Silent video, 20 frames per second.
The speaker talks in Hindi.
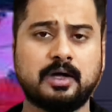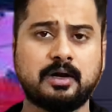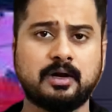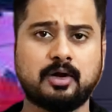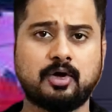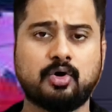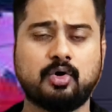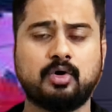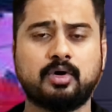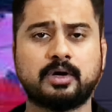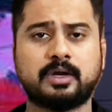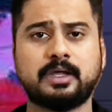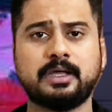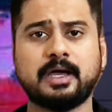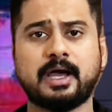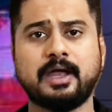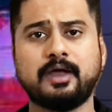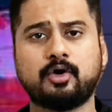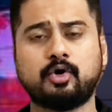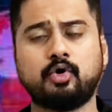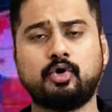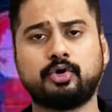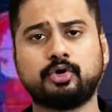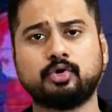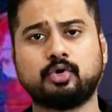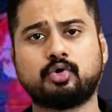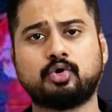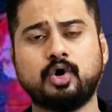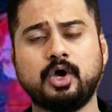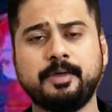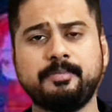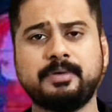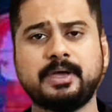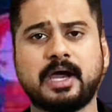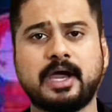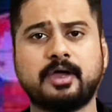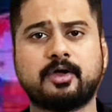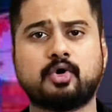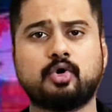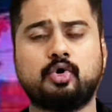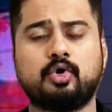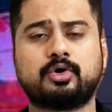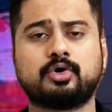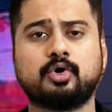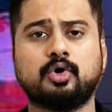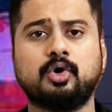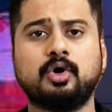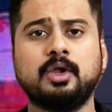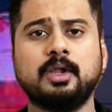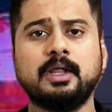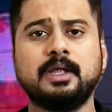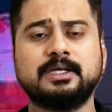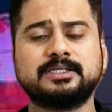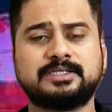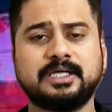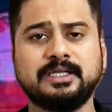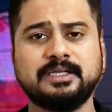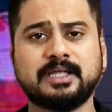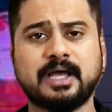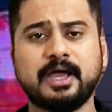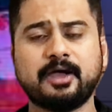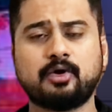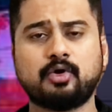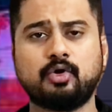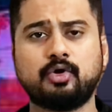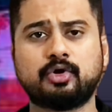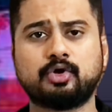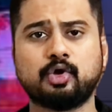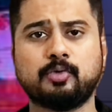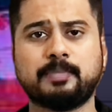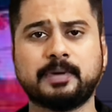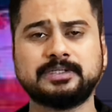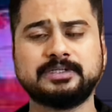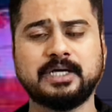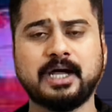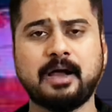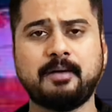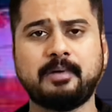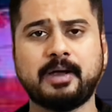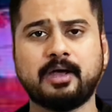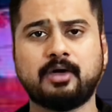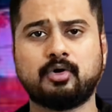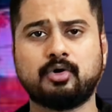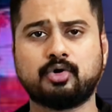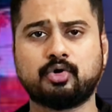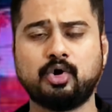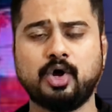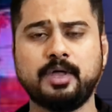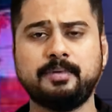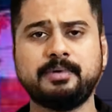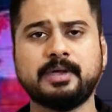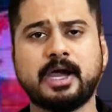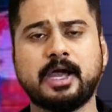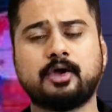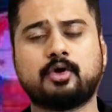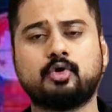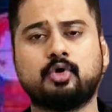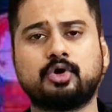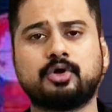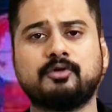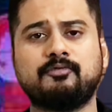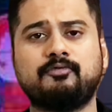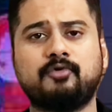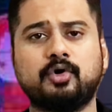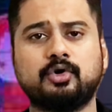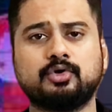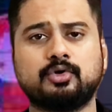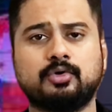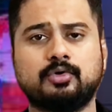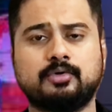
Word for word: लाहौर की हाई कोर्ट हो कोई भी हाई कोर्ट हो सिंध हाई कोर्ट हो पंजाब हाई कोर्ट कोई भी हाई कोर्ट हो वो